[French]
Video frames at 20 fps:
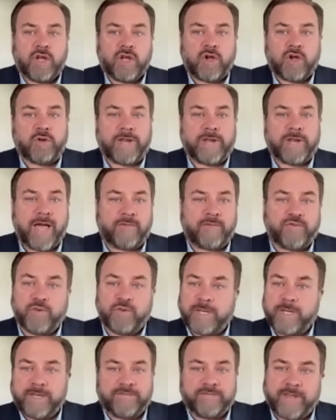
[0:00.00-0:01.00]
qu'on
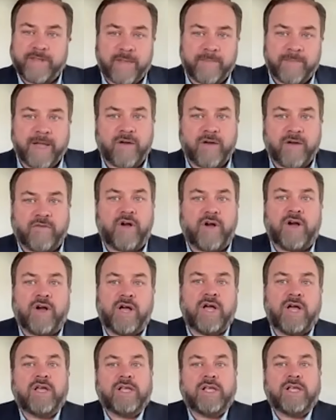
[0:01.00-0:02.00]
enfouit, évidemment, on
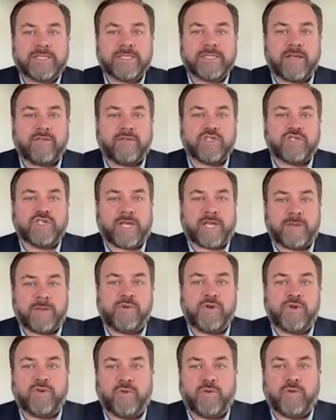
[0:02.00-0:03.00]
va, ça va durer
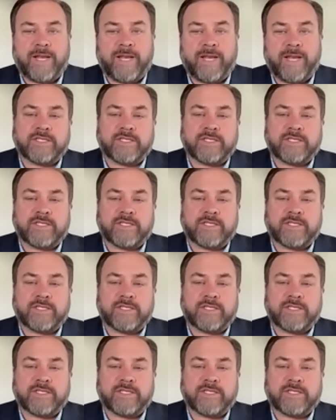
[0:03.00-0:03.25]
plus loin.